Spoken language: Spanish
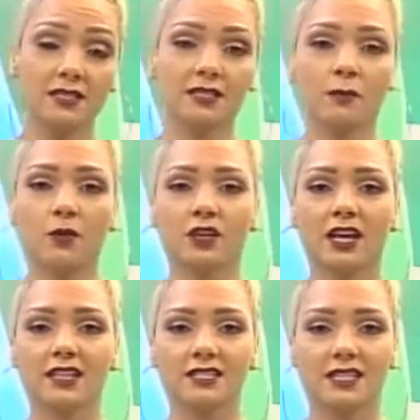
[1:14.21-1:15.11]
y se
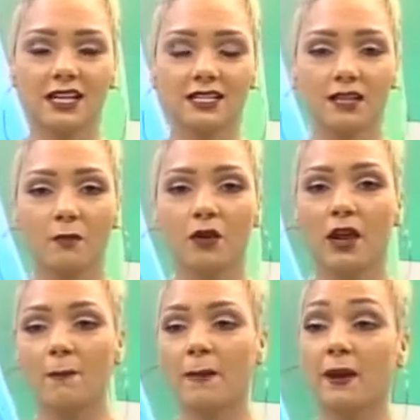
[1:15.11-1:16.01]
podría decir así,
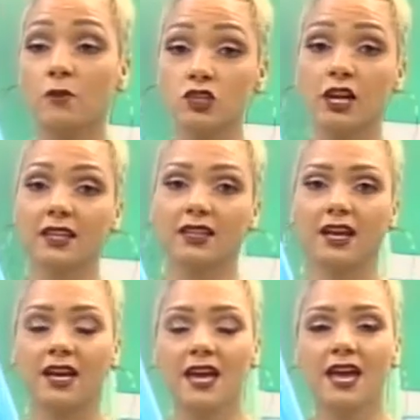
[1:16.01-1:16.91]
porque para mucha gente